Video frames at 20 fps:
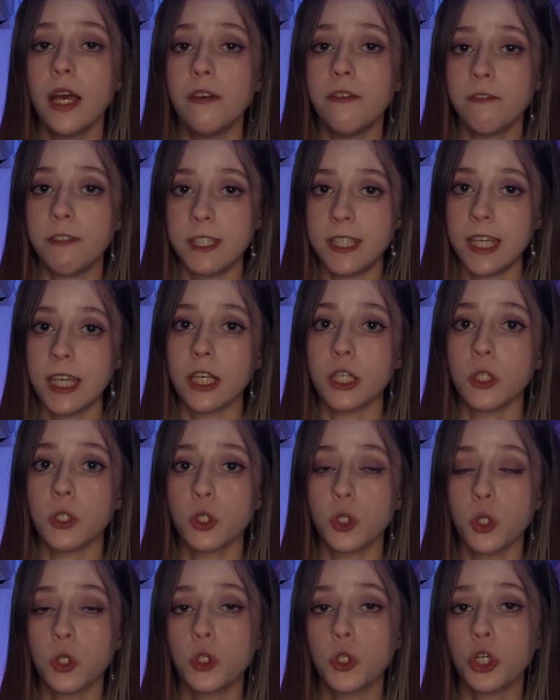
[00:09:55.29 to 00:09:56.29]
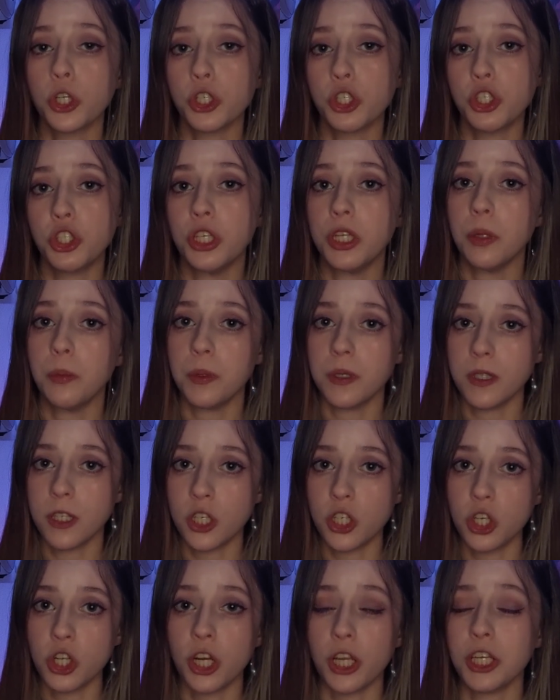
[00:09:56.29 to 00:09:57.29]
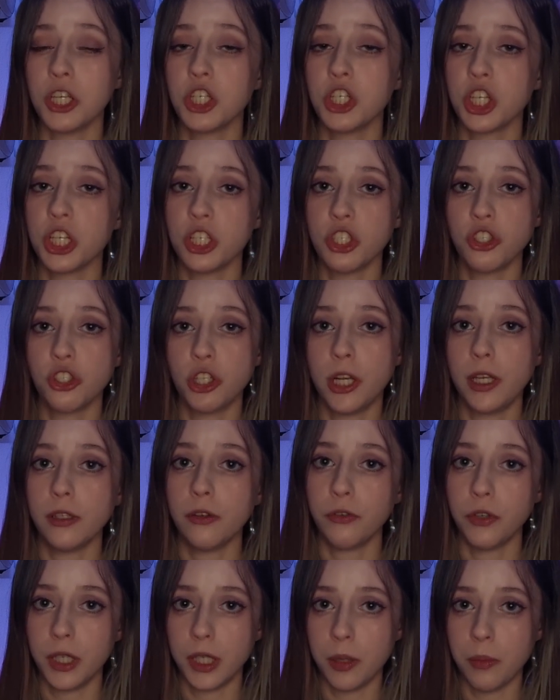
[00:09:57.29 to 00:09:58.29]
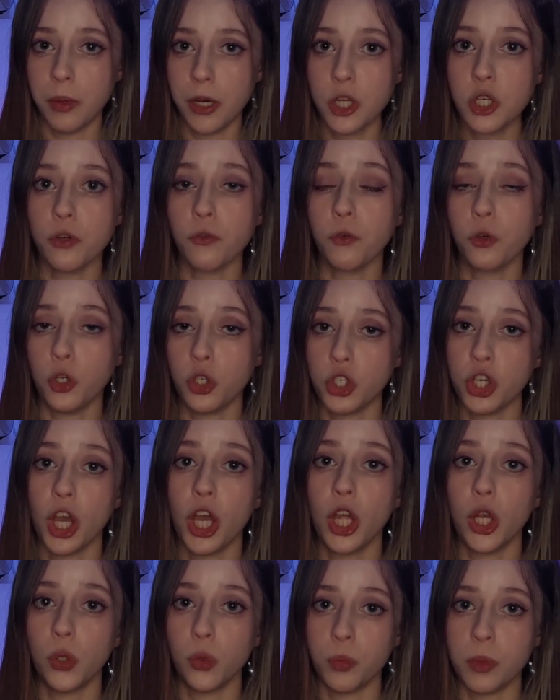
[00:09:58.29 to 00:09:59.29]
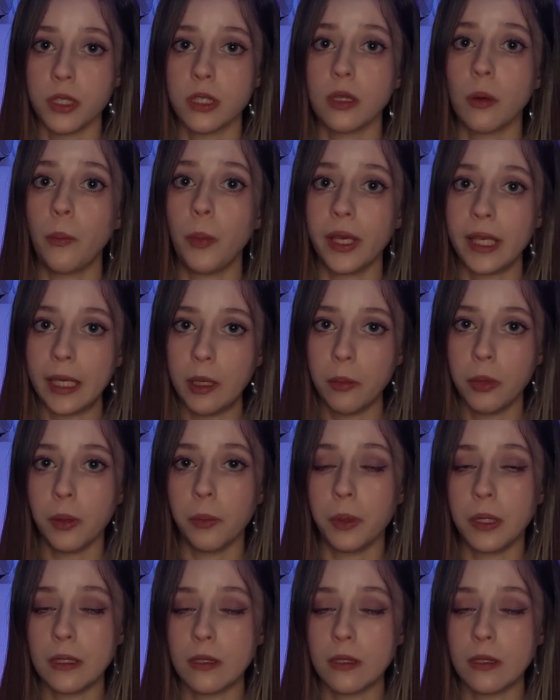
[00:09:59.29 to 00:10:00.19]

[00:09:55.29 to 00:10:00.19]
Все 144 пассажира и 6 членов экипажа, включая Любица, погибли при